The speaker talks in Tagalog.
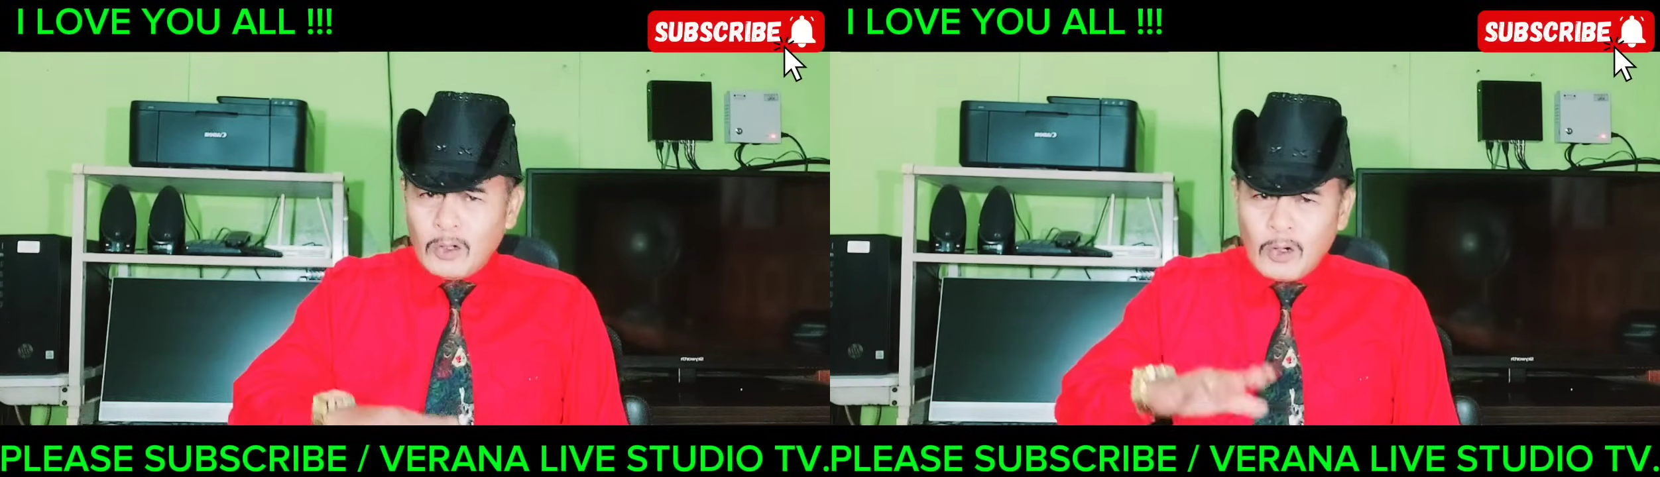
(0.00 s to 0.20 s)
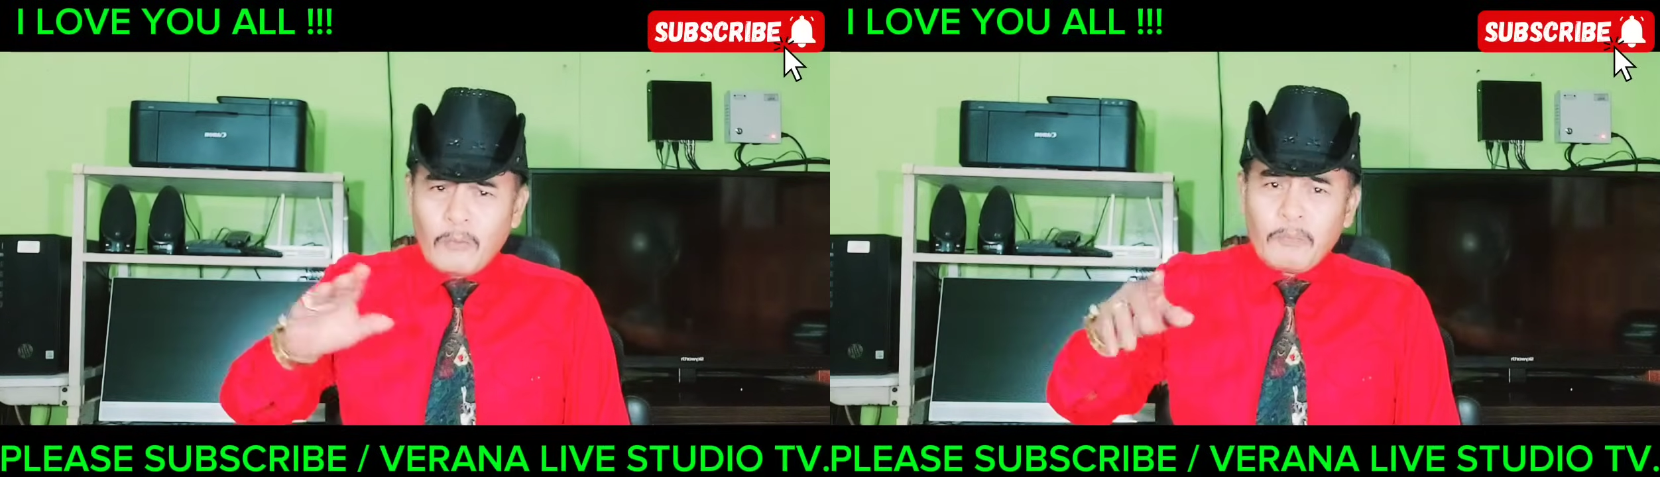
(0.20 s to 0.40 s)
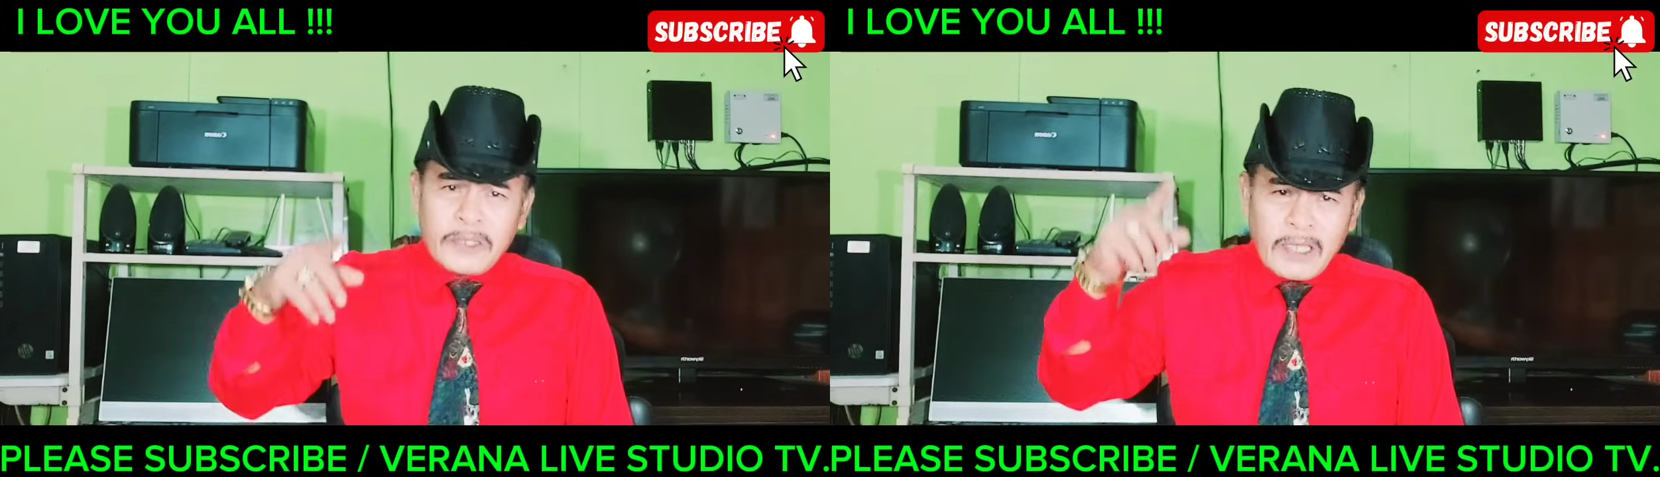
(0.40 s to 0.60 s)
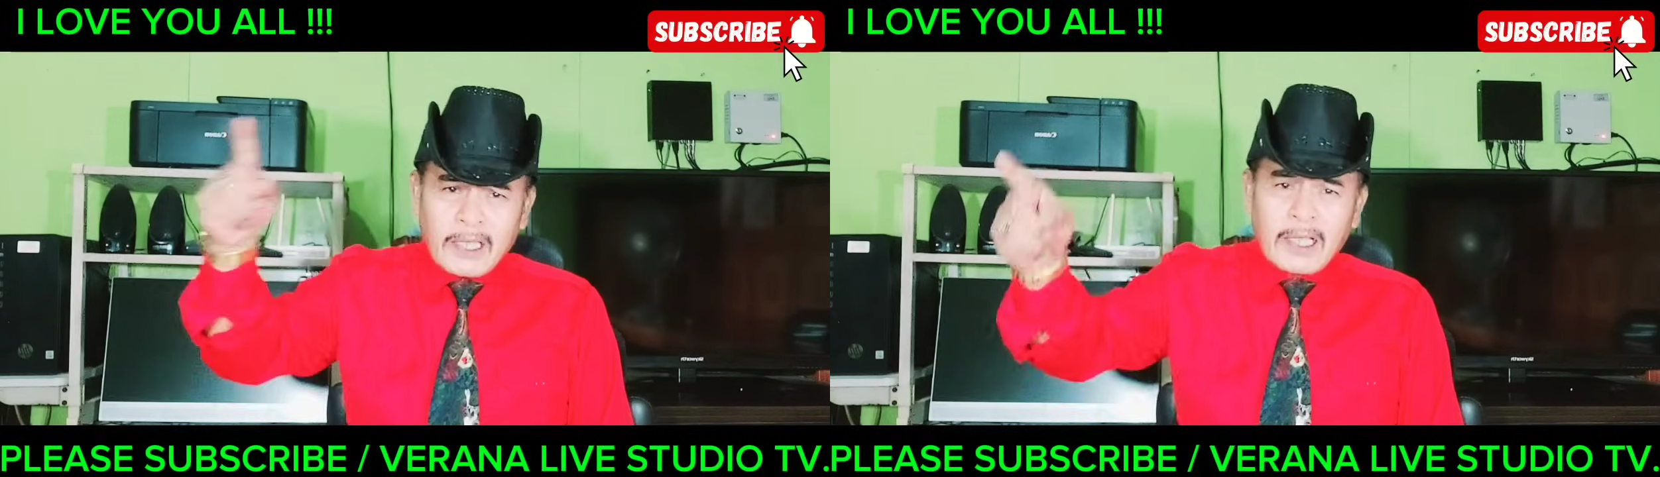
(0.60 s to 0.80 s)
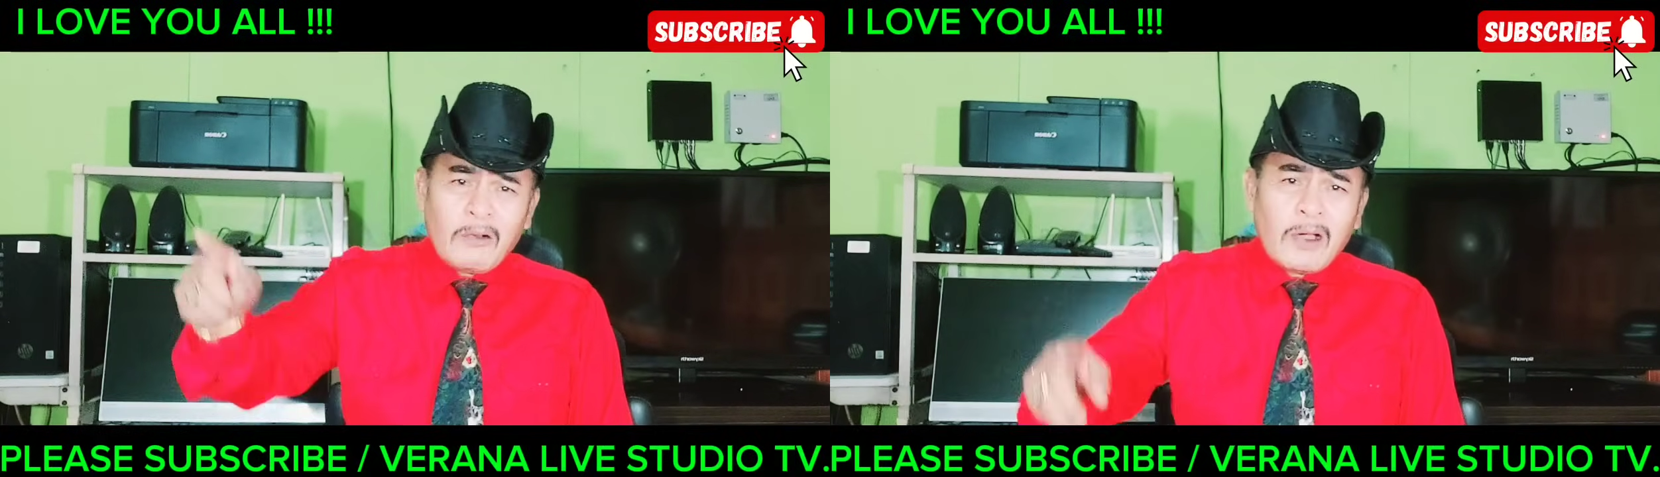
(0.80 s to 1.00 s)
noong umpisa
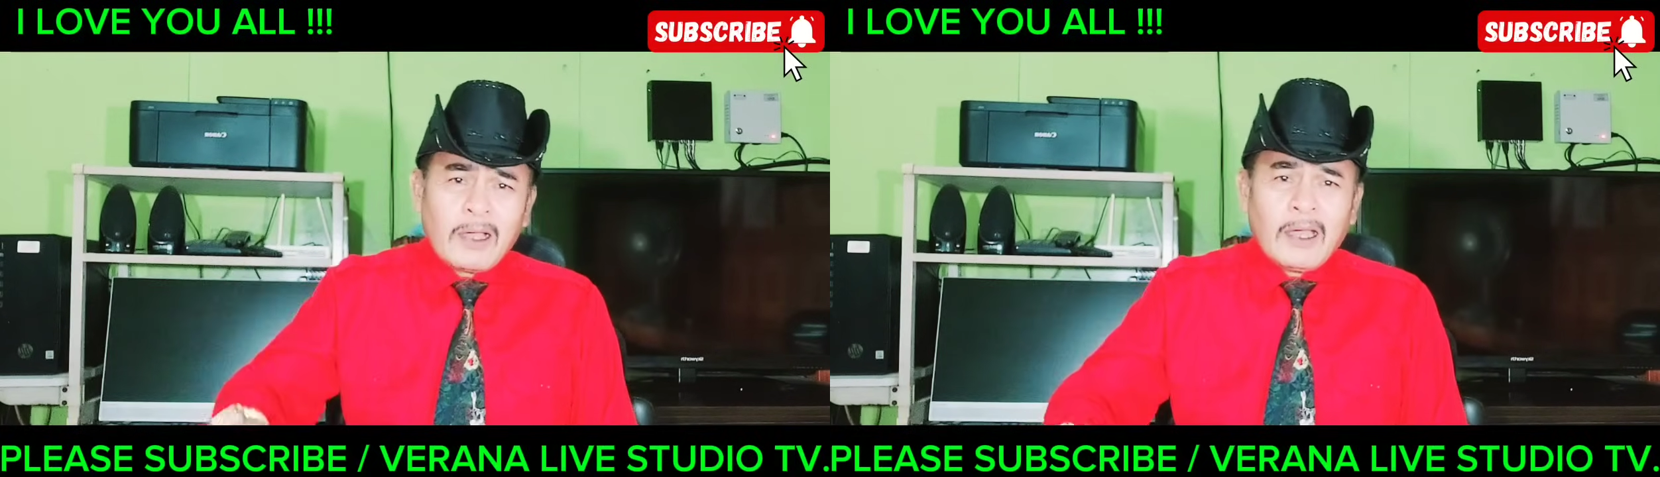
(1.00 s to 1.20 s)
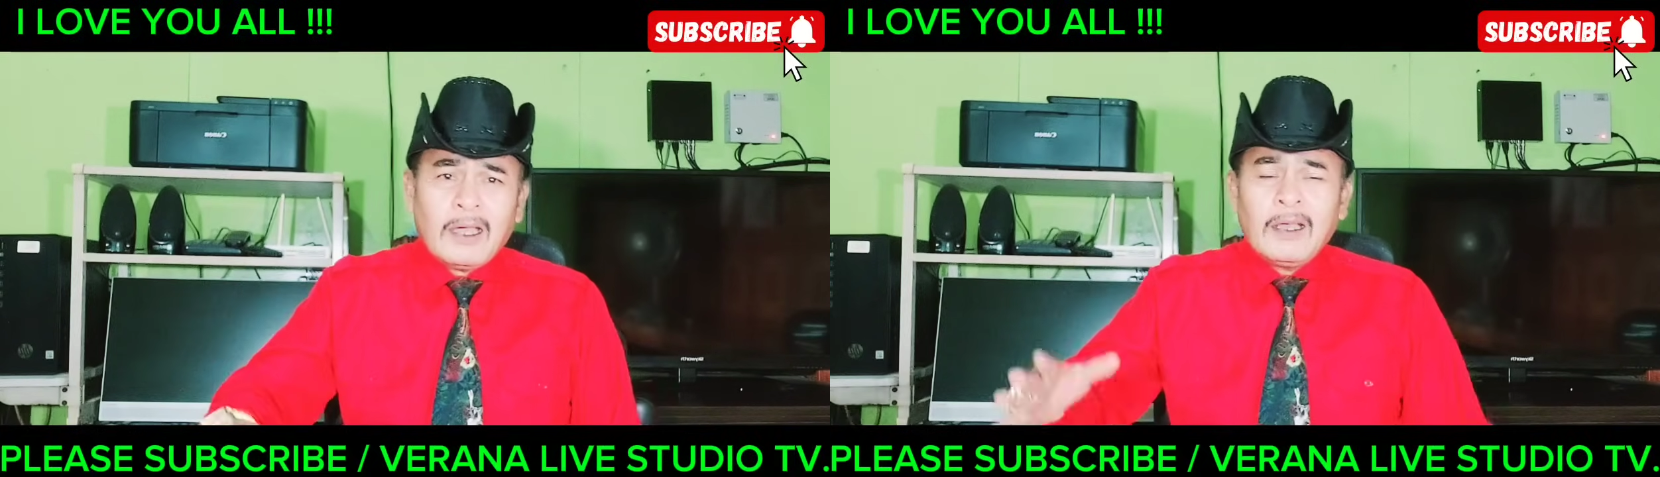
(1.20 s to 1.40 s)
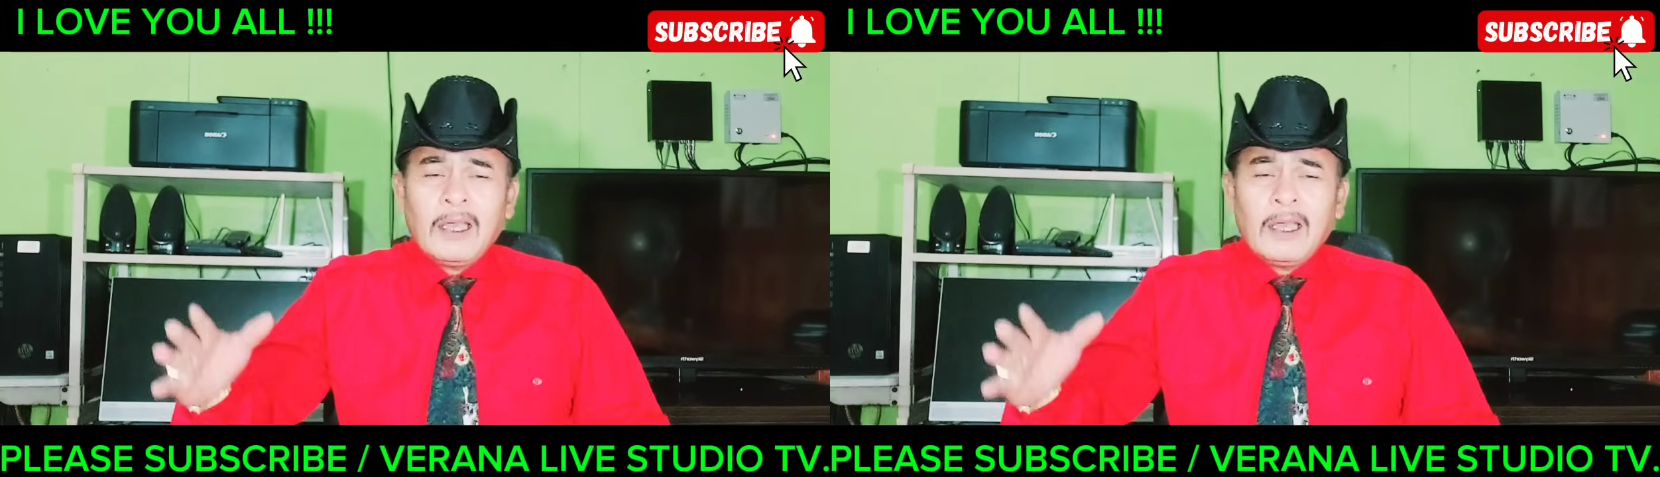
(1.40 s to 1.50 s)
ikaw ang uh,